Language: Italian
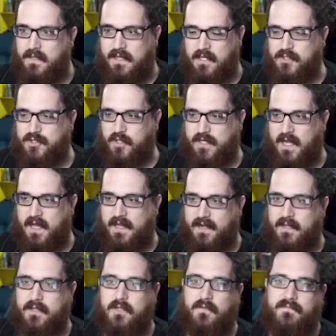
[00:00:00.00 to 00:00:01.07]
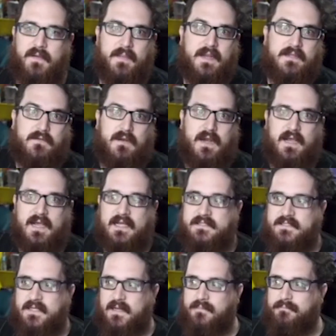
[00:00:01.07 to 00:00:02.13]
il giocare, che ovviamente una
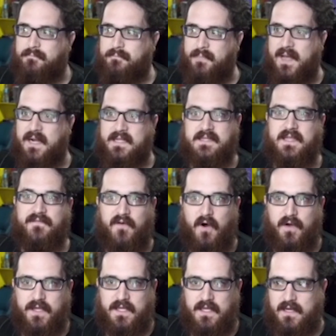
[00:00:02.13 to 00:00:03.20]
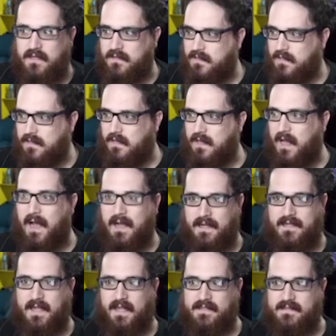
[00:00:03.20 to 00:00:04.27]
ragazza perde voglia
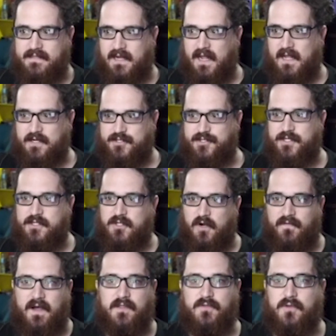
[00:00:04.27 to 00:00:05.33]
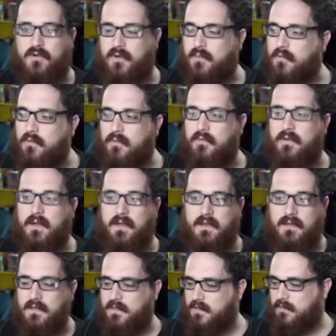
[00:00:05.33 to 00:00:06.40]
anche a entrarci, trovando comunque
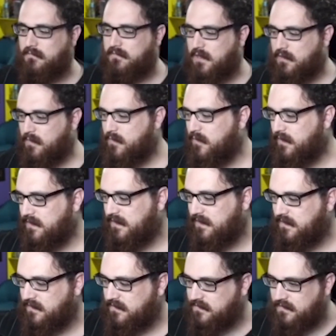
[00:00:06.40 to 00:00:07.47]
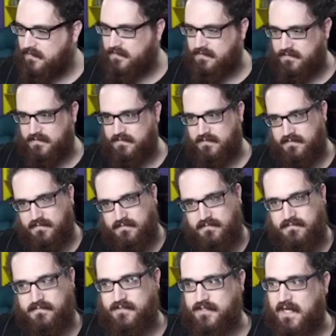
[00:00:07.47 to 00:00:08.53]
una community di,
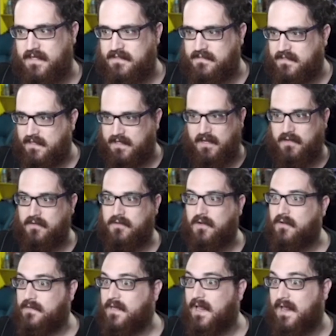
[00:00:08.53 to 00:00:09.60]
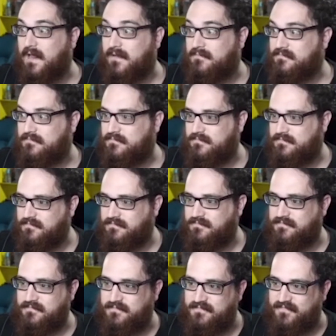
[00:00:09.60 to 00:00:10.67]
di gente che non è
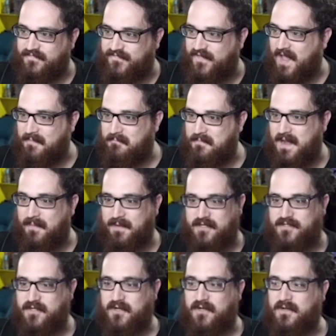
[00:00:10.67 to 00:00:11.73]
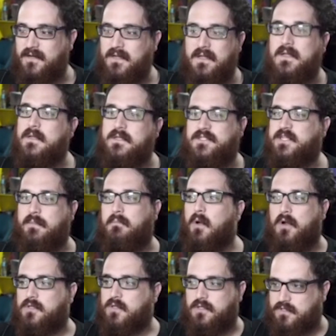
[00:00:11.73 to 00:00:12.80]
mm, femmina, perciò c'è
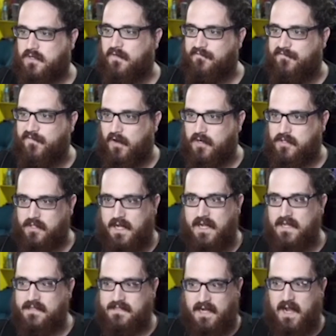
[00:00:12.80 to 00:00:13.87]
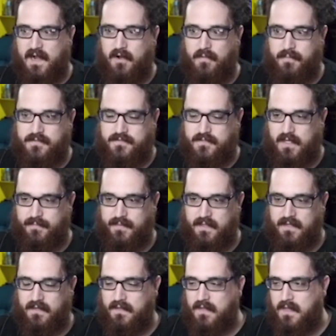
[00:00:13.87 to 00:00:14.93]
molto sconforto nell'entrare, lo posso
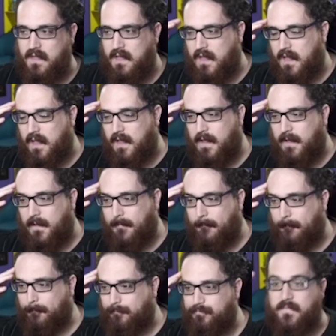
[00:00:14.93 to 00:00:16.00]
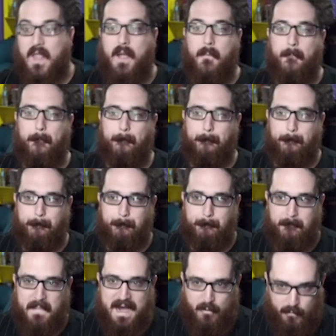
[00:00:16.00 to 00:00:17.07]
capire. Ehm,
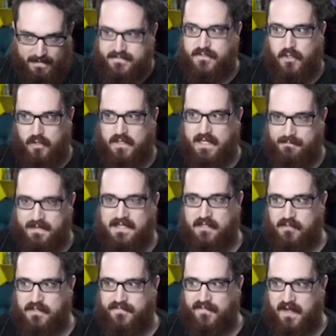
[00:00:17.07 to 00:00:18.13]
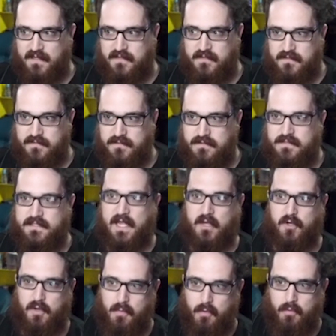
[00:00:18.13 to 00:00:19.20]
ma questo non cambia il dato di fatto che
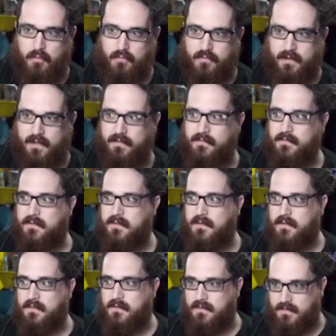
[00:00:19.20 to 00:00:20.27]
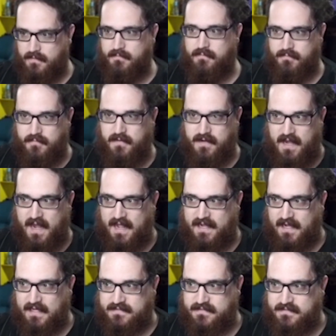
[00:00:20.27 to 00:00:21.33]
comunque le
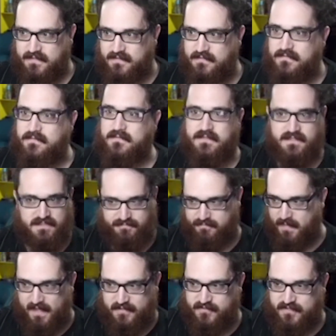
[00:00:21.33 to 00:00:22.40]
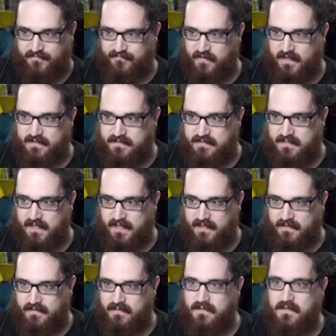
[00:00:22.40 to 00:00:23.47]
ragazze, spesso e
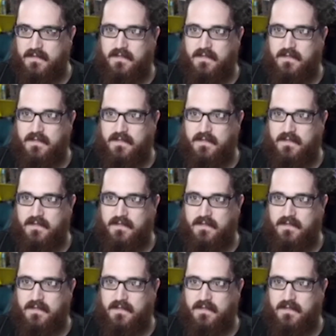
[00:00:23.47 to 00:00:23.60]
volentieri,